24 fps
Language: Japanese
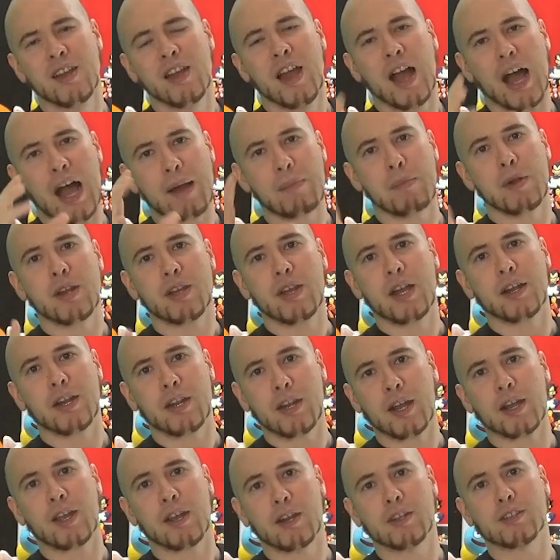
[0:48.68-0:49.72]
アメリカで
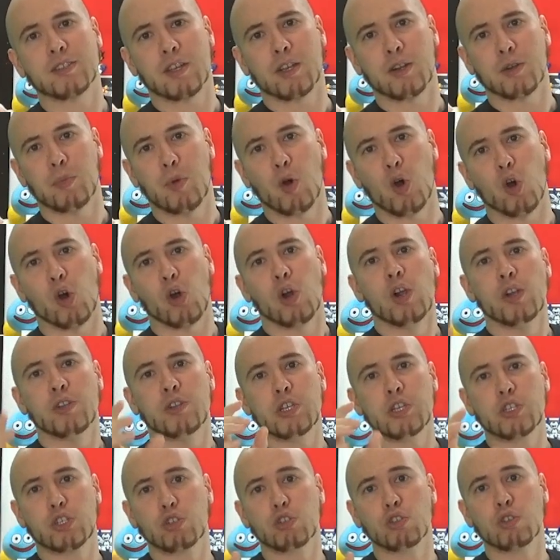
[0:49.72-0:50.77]
だけですけれども2
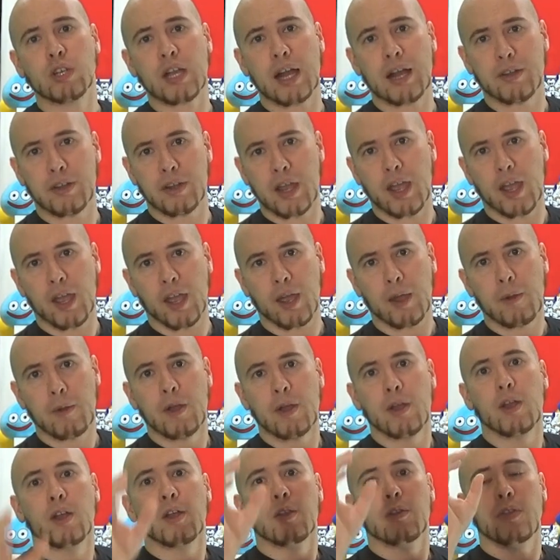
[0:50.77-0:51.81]
週間で
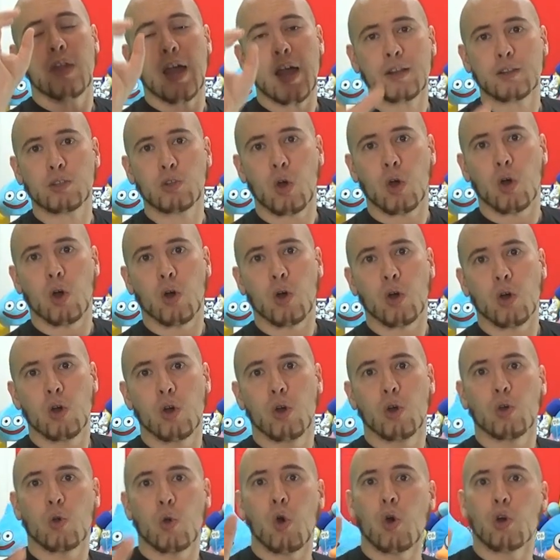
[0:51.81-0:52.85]
なんと
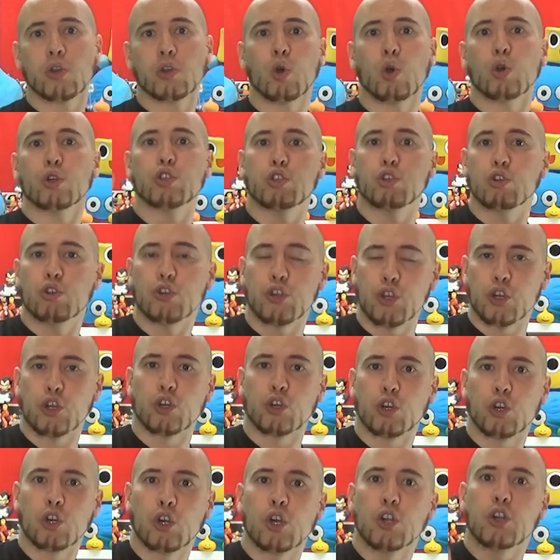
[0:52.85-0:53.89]
公共収入
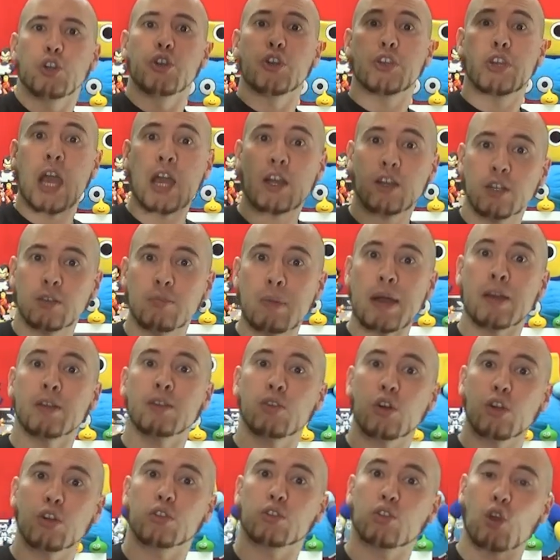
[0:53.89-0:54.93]
200万
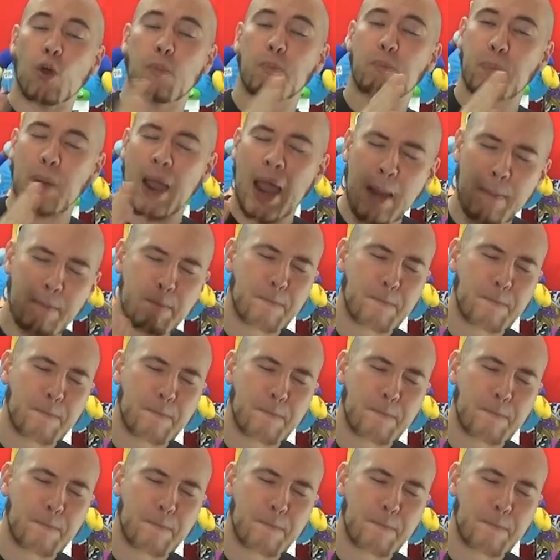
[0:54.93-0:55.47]
ドル突破